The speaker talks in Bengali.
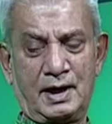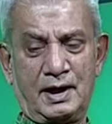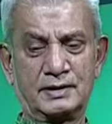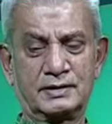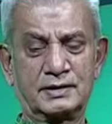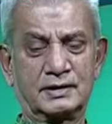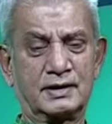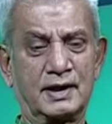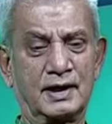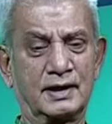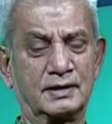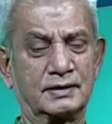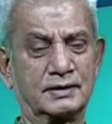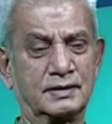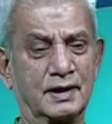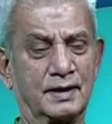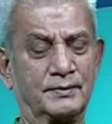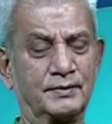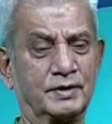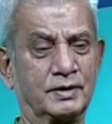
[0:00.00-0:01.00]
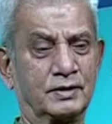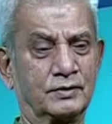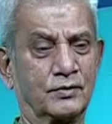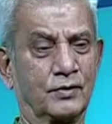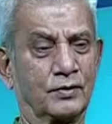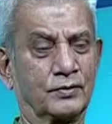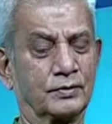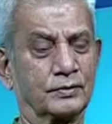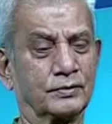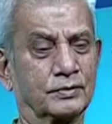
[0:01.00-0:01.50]
এসে দেখেন যে আমি
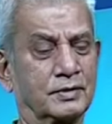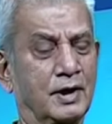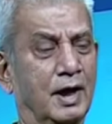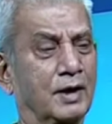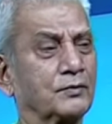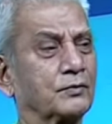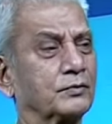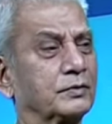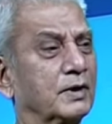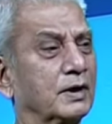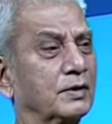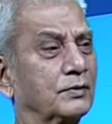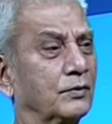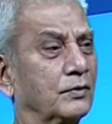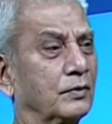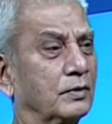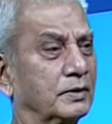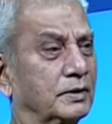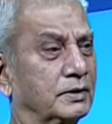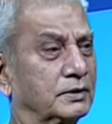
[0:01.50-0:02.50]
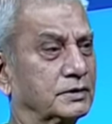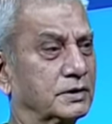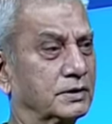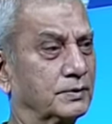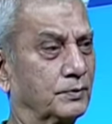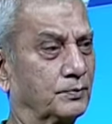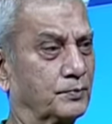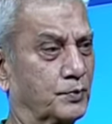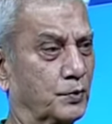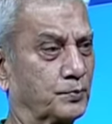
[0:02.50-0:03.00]
কখনো ঠাকুরদার রোল দিচ্ছি
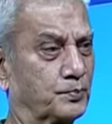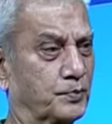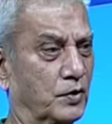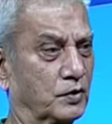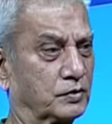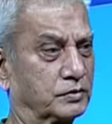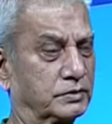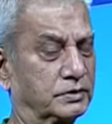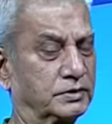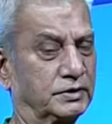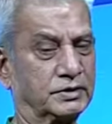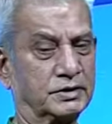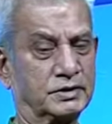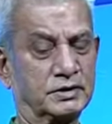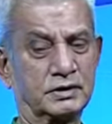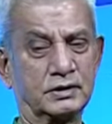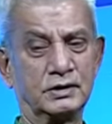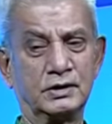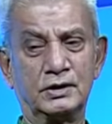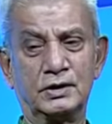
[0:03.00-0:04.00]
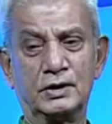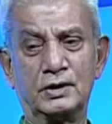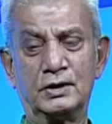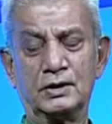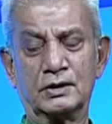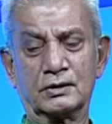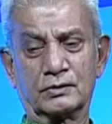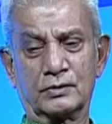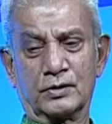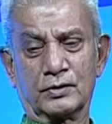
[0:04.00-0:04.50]
প্রক্সি দিচ্ছি
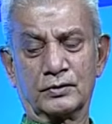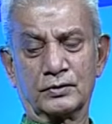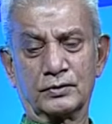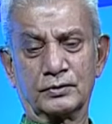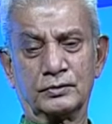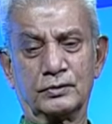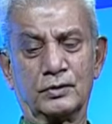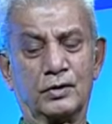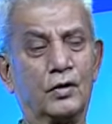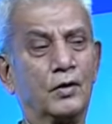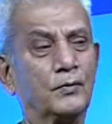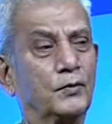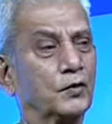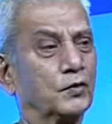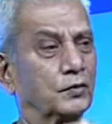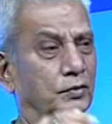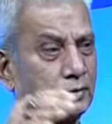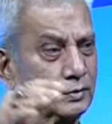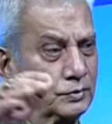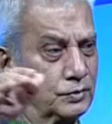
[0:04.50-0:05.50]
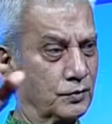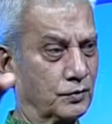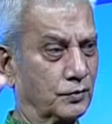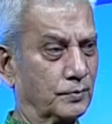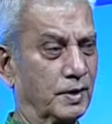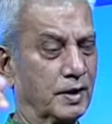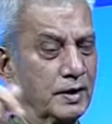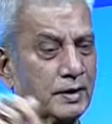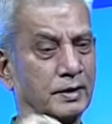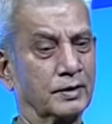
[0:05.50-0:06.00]
কখনো অমল
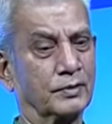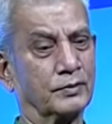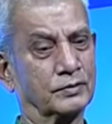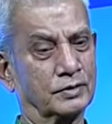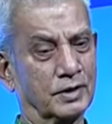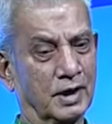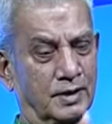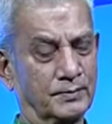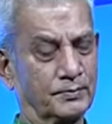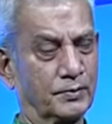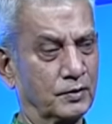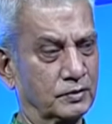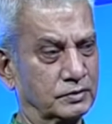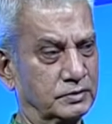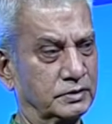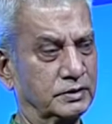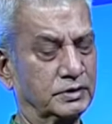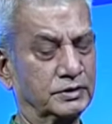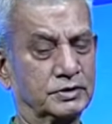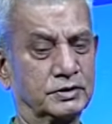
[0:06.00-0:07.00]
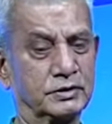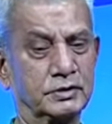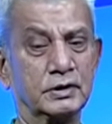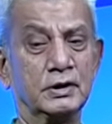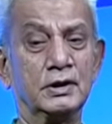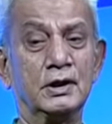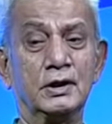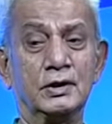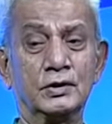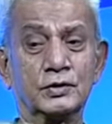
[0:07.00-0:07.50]
ছোটোবেলার হিরো তার প্রক্সি দিচ্ছি
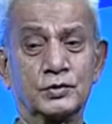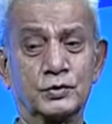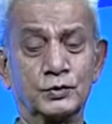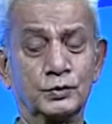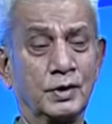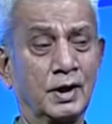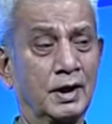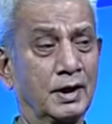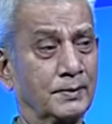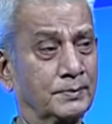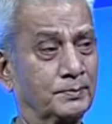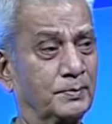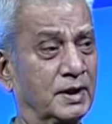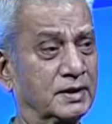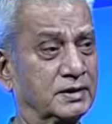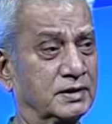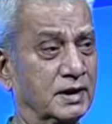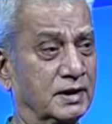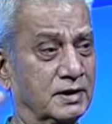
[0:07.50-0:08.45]
সুধা বাচ্চা